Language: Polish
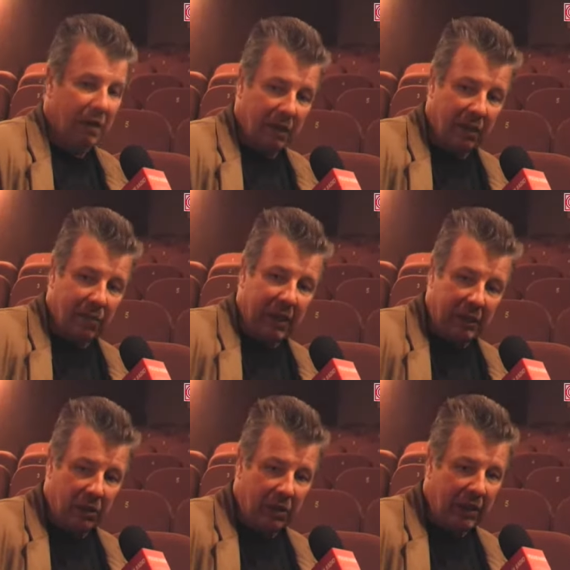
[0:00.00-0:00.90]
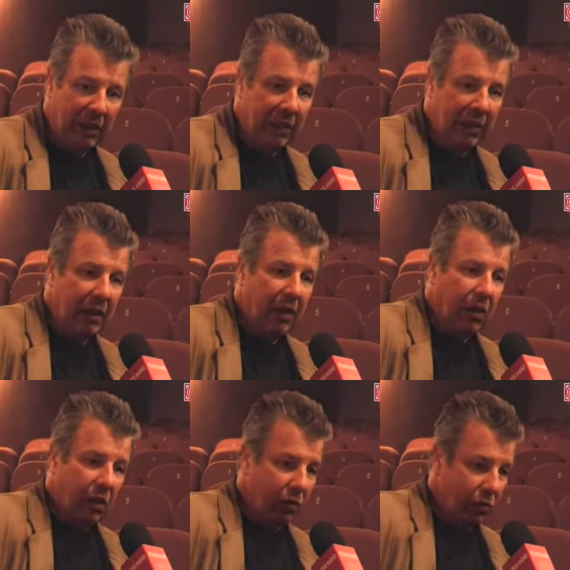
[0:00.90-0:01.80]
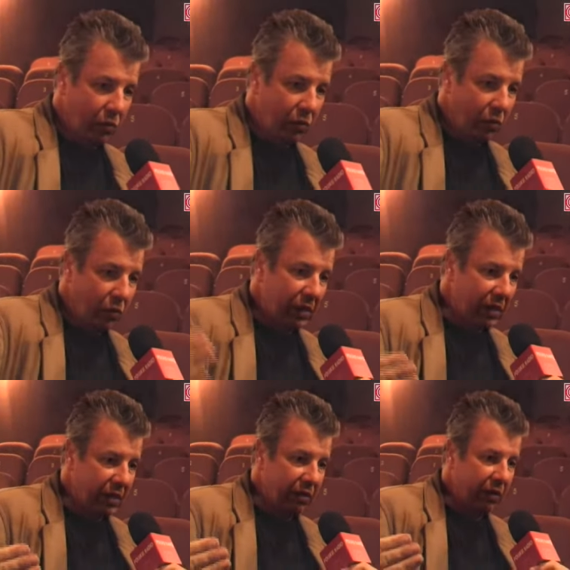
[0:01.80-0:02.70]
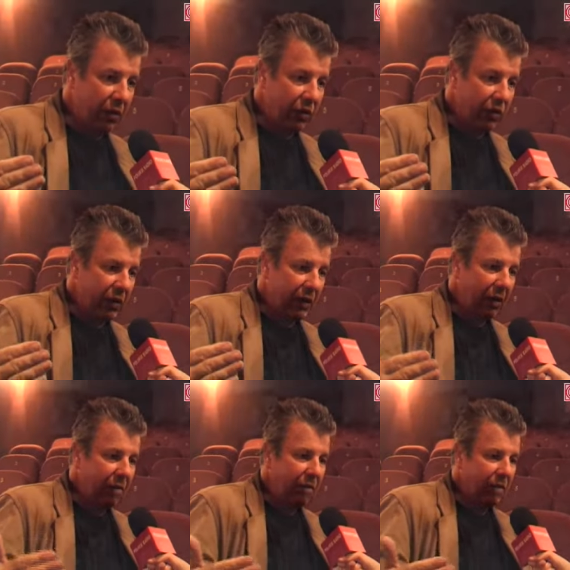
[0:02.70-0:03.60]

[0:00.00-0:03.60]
tam na dole od ulicy się wchodzi tam.